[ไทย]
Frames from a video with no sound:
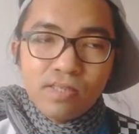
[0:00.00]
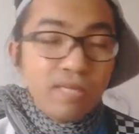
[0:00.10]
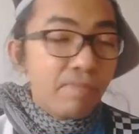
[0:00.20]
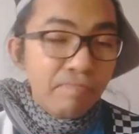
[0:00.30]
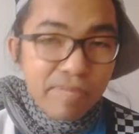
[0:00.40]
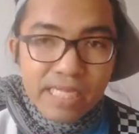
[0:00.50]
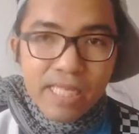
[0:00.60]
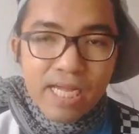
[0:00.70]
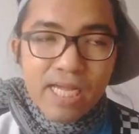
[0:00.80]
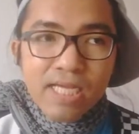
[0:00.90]
1ปี
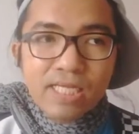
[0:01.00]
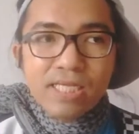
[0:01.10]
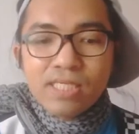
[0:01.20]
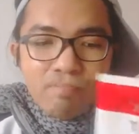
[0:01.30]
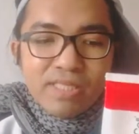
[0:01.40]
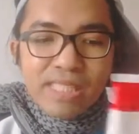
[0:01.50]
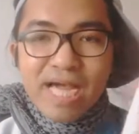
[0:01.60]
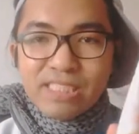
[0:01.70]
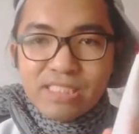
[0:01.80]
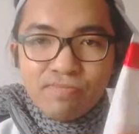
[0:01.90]
นะคะ มันอา
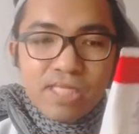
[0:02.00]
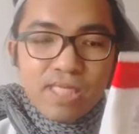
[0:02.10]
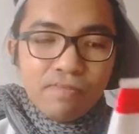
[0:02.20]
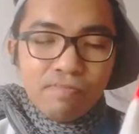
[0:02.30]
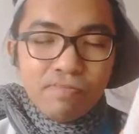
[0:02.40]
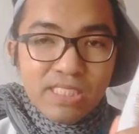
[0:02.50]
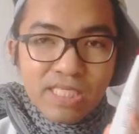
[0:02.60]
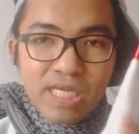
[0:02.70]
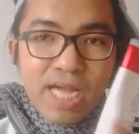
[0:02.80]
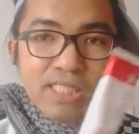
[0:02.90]
จจะไม่ไม่ได้ใช้
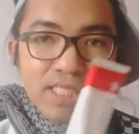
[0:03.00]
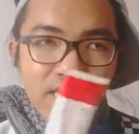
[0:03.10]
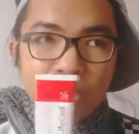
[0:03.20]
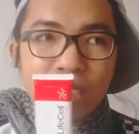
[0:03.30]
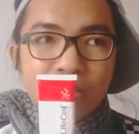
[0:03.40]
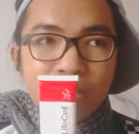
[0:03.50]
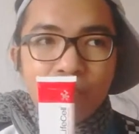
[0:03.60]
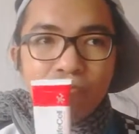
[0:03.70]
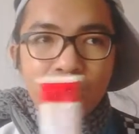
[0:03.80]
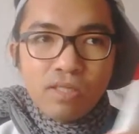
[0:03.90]
นานขนาดนั้นนะครับ
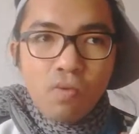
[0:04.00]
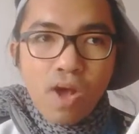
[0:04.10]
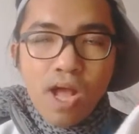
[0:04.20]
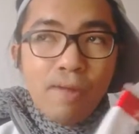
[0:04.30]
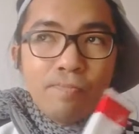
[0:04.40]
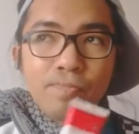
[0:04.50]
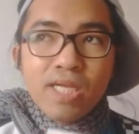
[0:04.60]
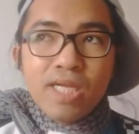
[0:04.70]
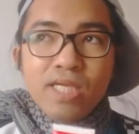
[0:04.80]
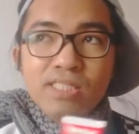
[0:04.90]
เพียงแต่ว่า
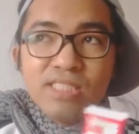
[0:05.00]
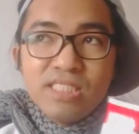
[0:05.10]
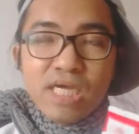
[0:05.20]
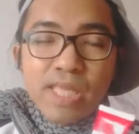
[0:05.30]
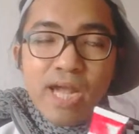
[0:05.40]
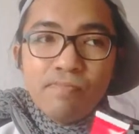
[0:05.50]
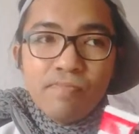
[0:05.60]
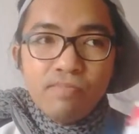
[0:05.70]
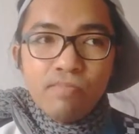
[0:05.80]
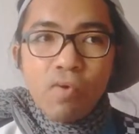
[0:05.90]
ที่ใช้นานเพี
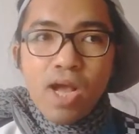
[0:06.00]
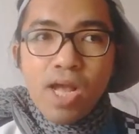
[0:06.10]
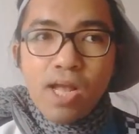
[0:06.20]
ยงเพราะว่า